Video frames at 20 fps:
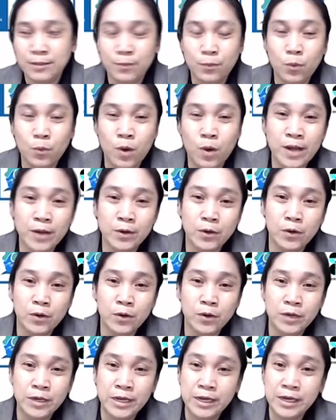uh,
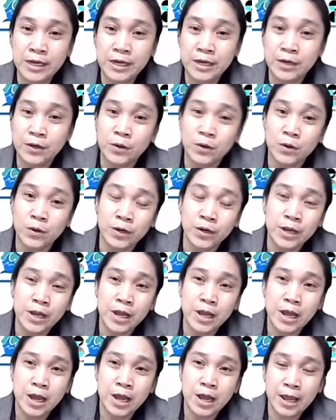Cebuano,
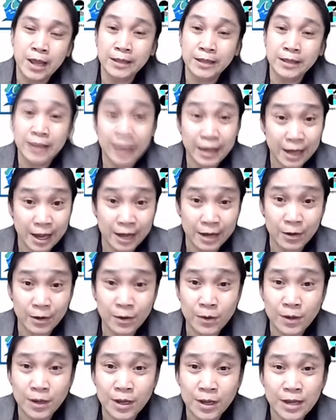Hiligaynon, and
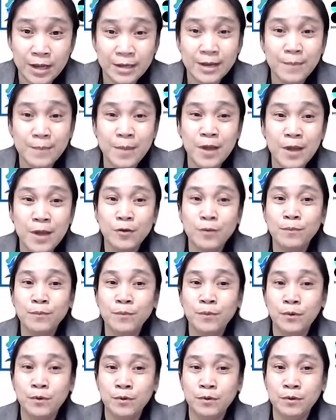Tagalog na
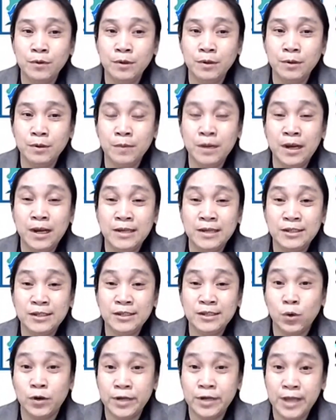meron pong mga
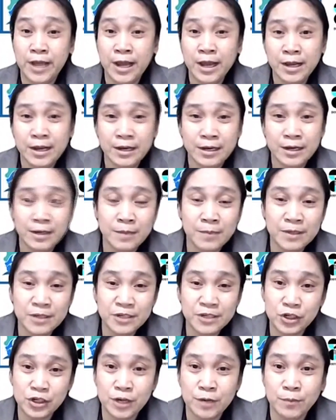storya na
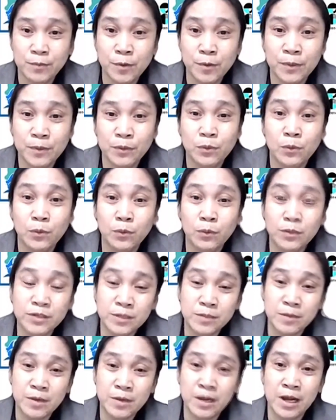masishare po patungkol
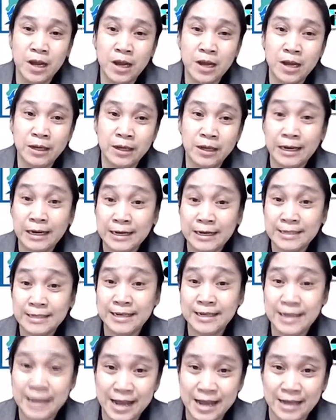sa mga
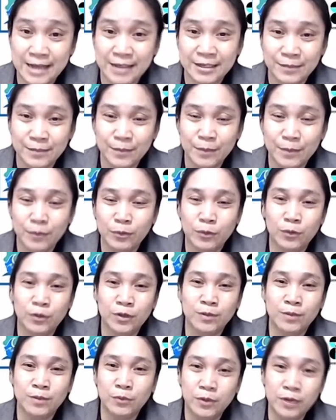karanasan nila sa
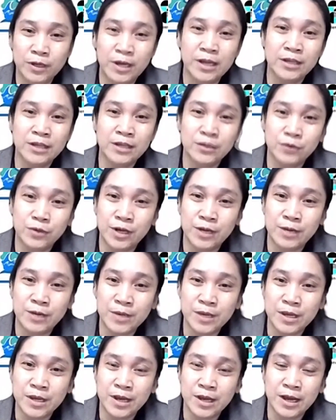pagputok ng bulkan,
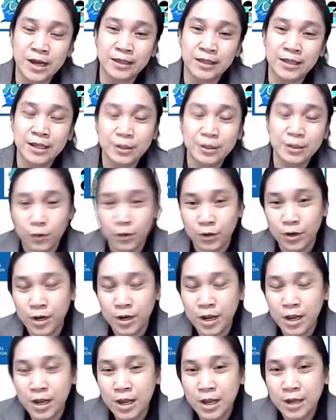tsunami, at
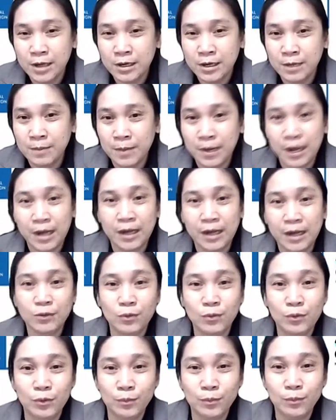lindol na
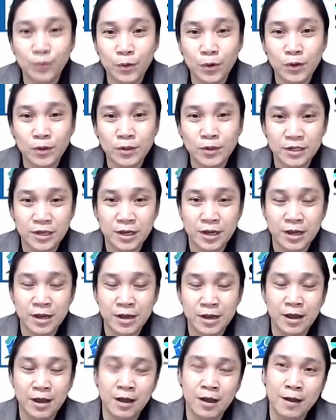makakatulong po sa
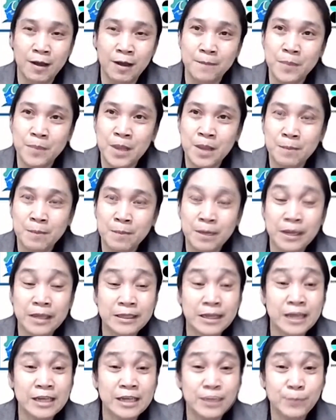uh,
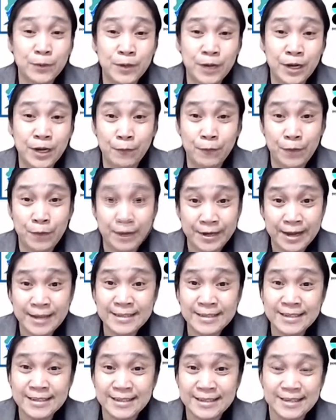pagkataas po ng
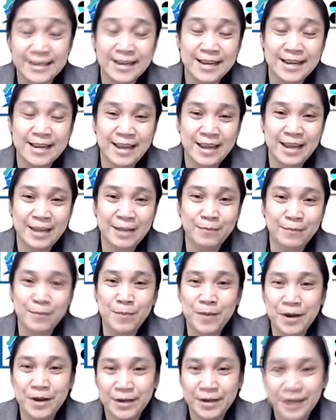awareness and
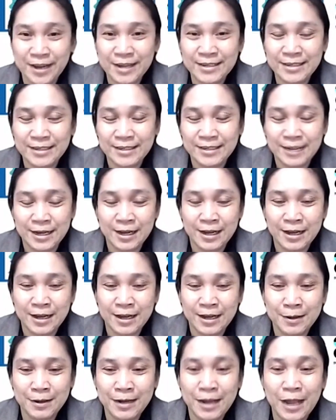preparedness,
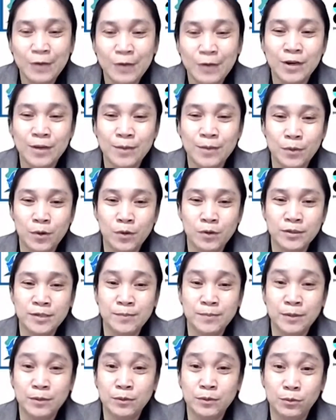uh, lalo na po
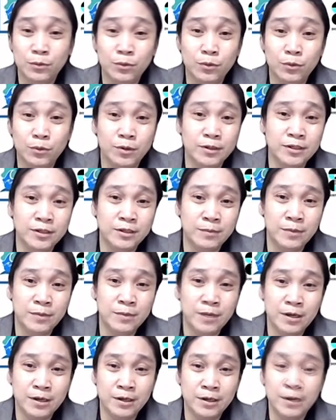sa pagtuturo sa
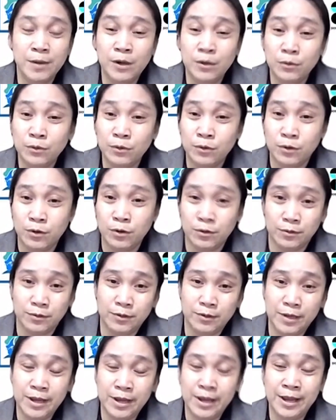mga, ng mga guro
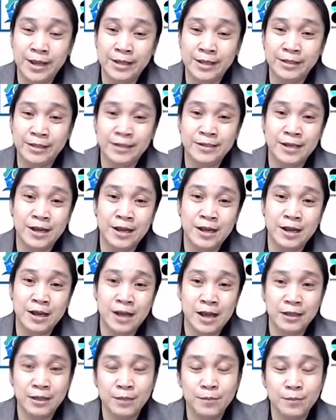and sa
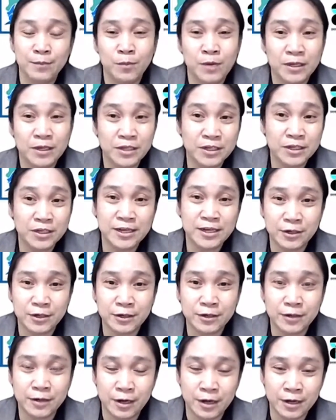ating po mga
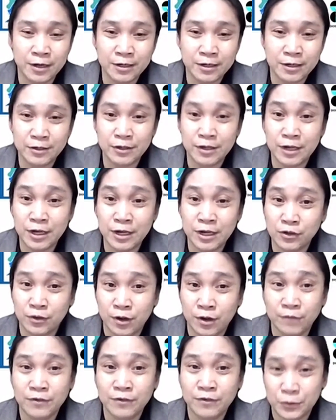disaster uh, ah, disaster
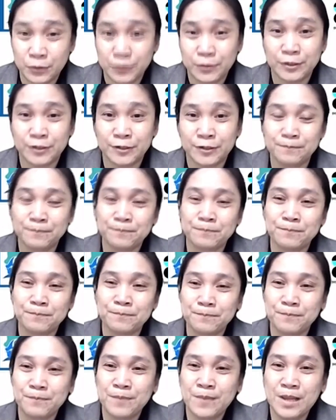reduction officers.
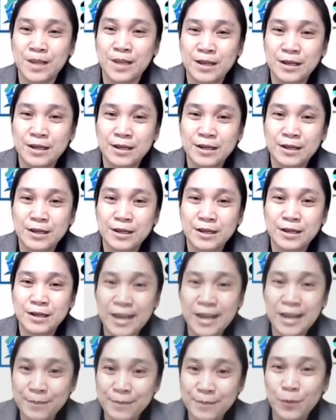Maraming
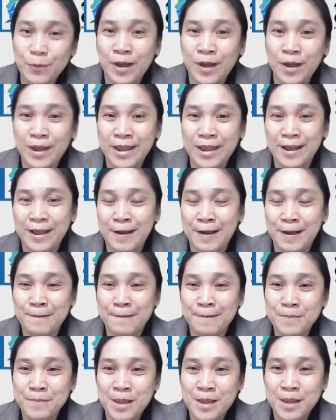so, sana po ay
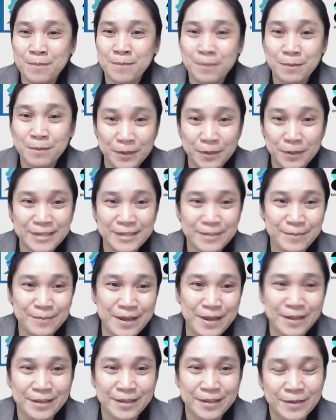uh,
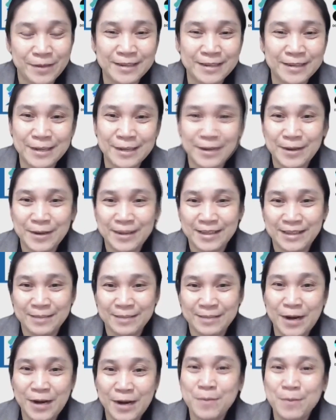mag-participate ang mga kasama
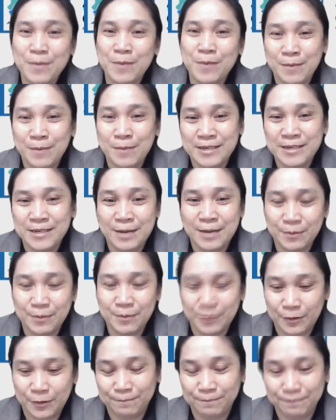natin. Maraming maraming
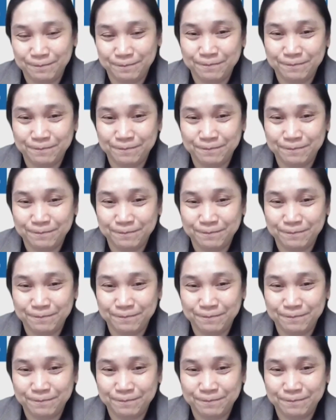salamat.